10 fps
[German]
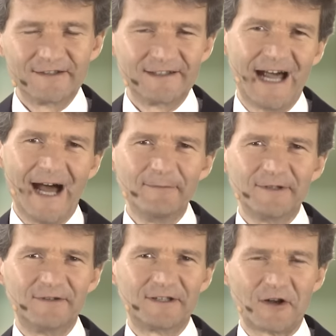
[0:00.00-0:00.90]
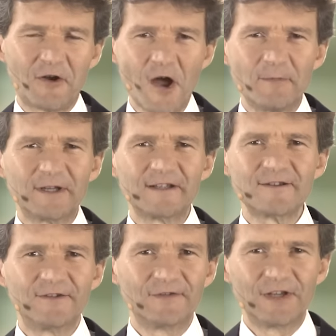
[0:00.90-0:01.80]
Damit wird der Körper
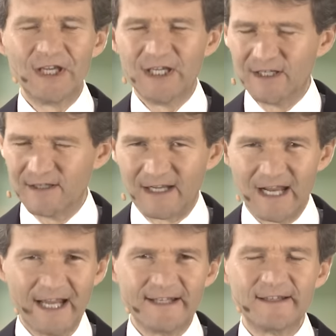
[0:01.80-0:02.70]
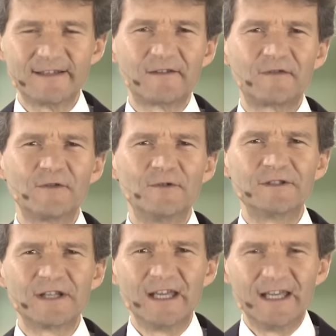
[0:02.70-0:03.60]
gesund, der Geist ist
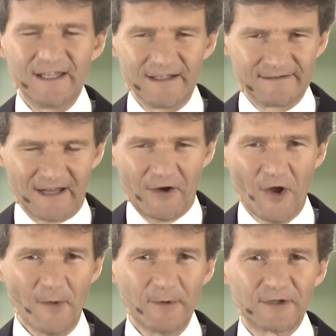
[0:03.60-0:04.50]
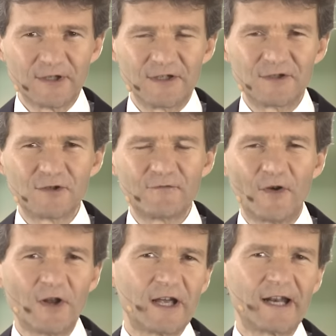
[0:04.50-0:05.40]
erfüllt, der Körper ist
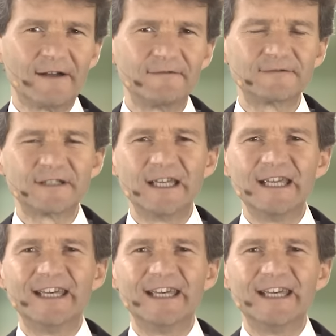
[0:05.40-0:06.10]
voller Kraft,